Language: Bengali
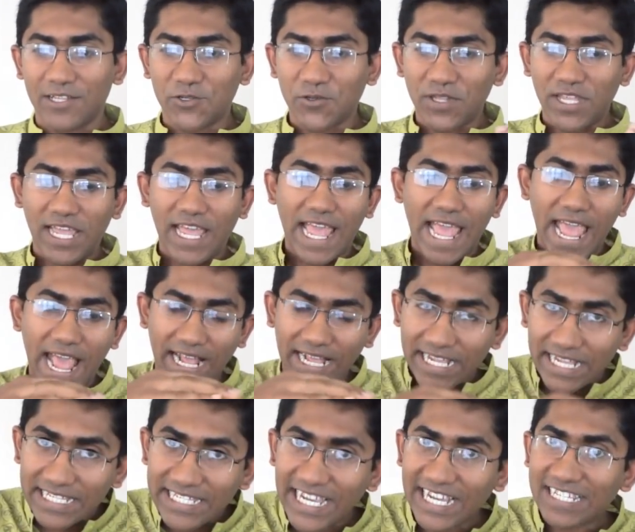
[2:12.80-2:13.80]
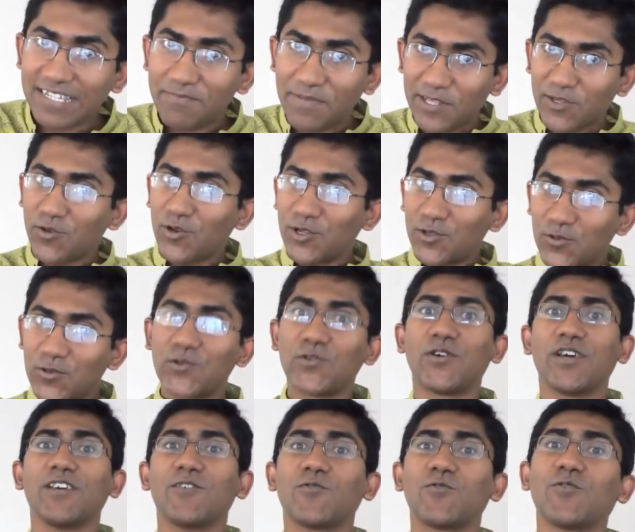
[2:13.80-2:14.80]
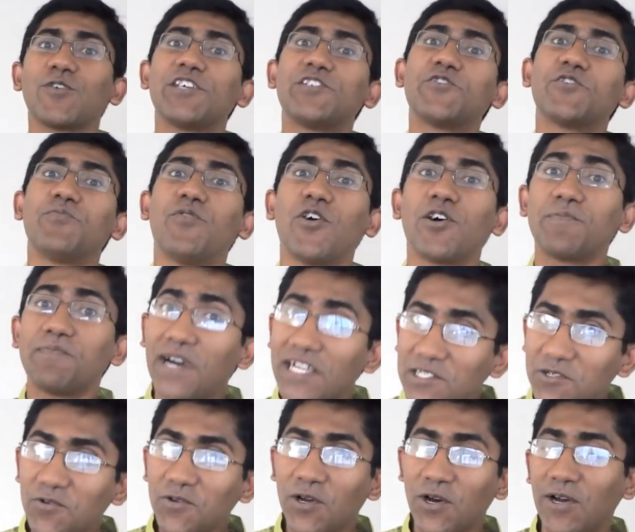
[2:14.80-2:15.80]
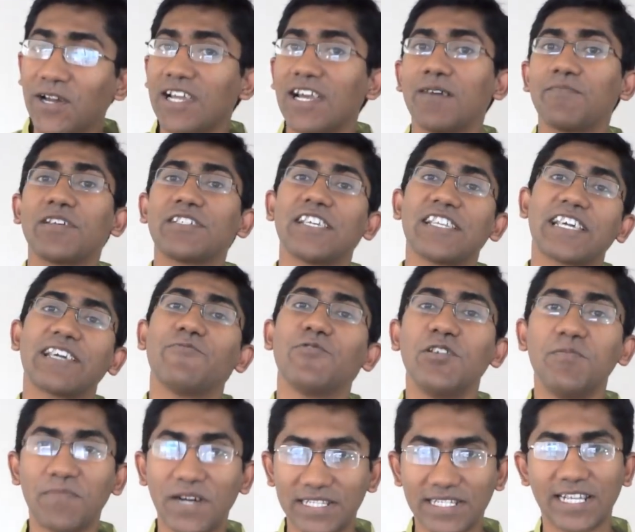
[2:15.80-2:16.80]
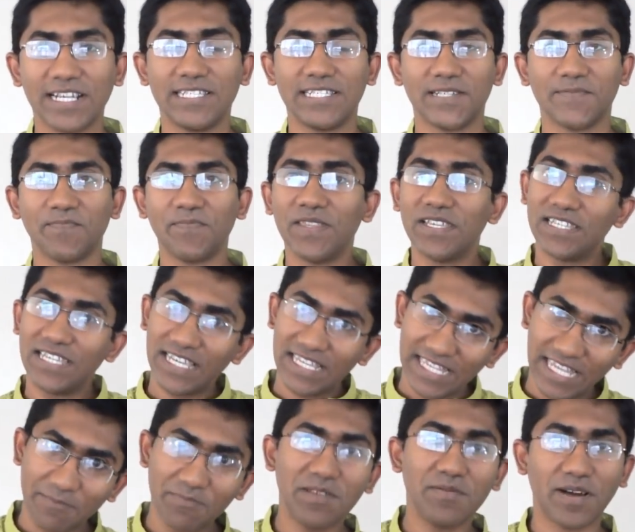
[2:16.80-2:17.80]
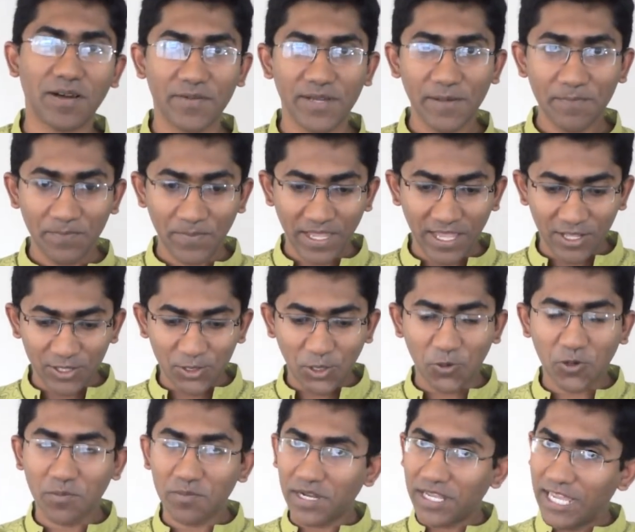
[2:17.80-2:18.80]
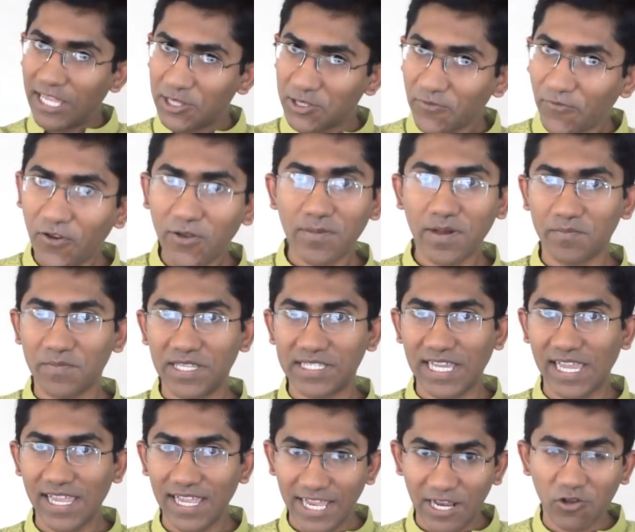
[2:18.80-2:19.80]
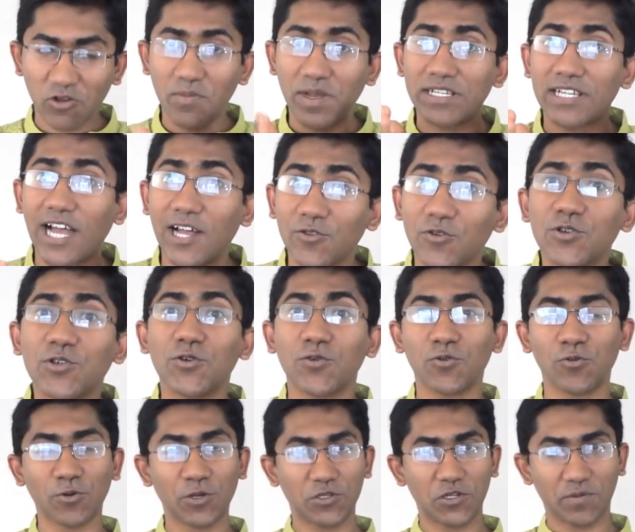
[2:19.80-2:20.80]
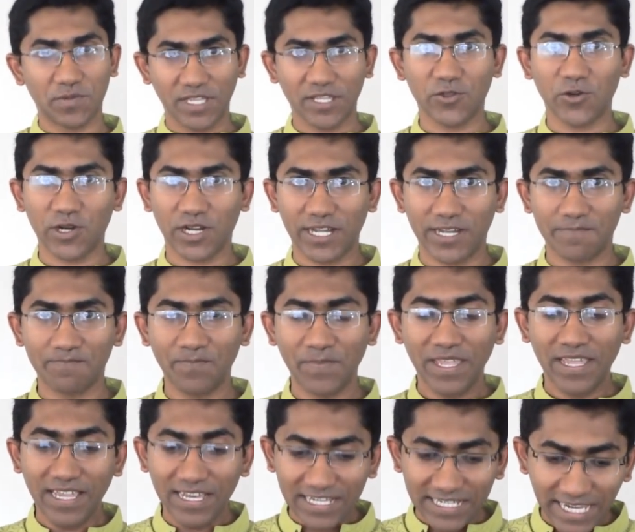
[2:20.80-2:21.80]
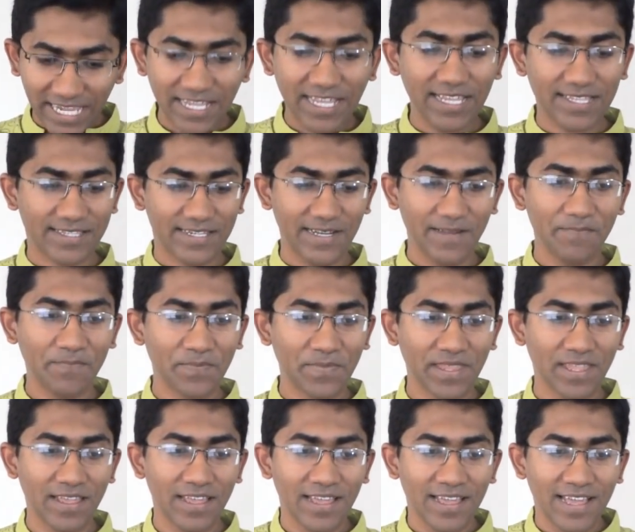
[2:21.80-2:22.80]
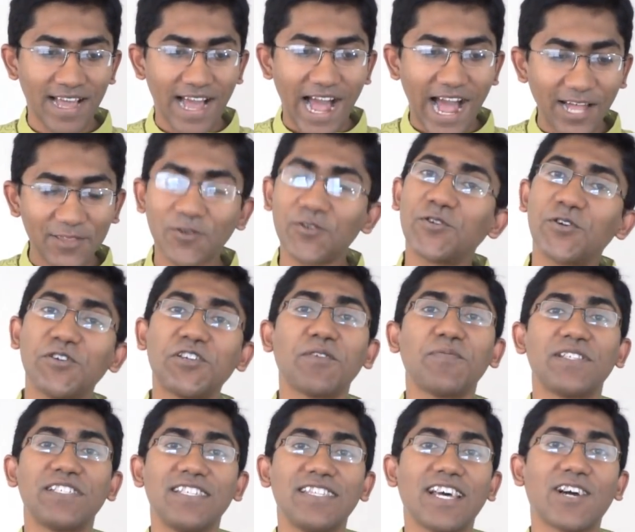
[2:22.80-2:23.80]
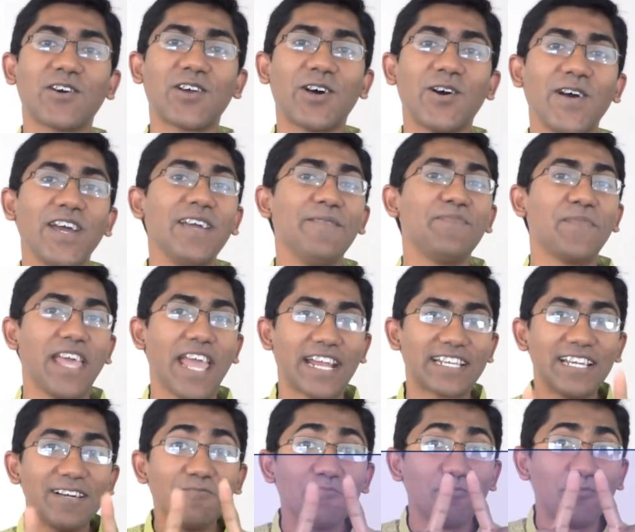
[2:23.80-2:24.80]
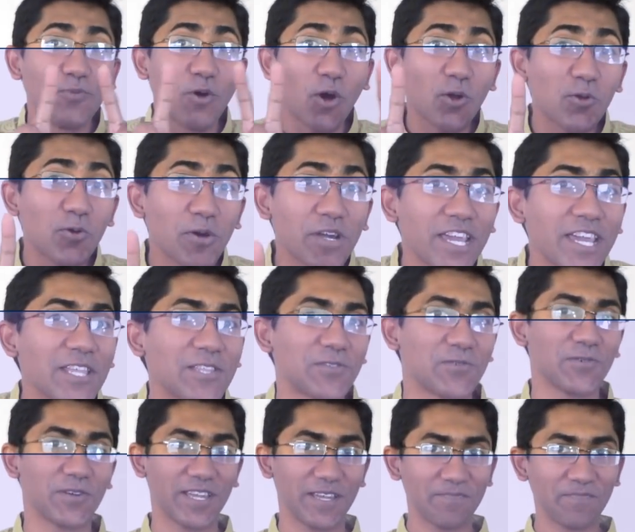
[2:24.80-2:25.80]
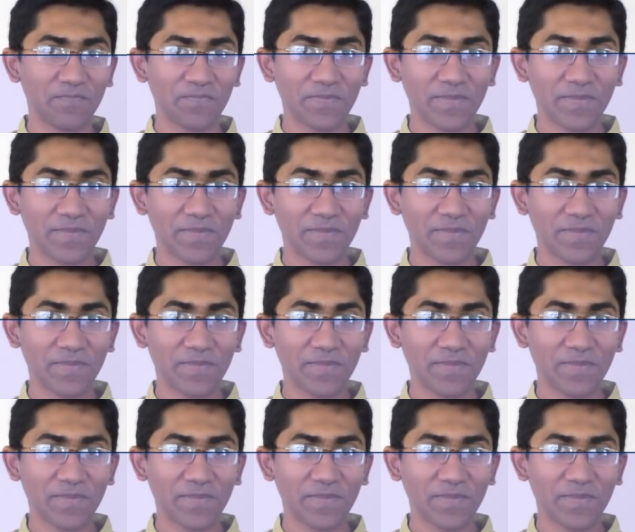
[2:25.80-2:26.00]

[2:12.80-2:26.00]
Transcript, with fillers: যদি এক কেজি একটা পাথরের তুলনায় কোনো কিছুর ভর পাঁচ গুণ হয় আমরা সেটাকে বলি পাঁচ কেজি ঠিক তেমনিভাবে যখন আমরা ক্ষেত্রফল মাপতে চাই এরকম একটা আদর্শ কোনো কিছু আমাদের দরকার সেই ক্ষেত্রে আদর্শ হিসাবে চিন্তা করা হয় একটা বর্গক্ষেত্রকে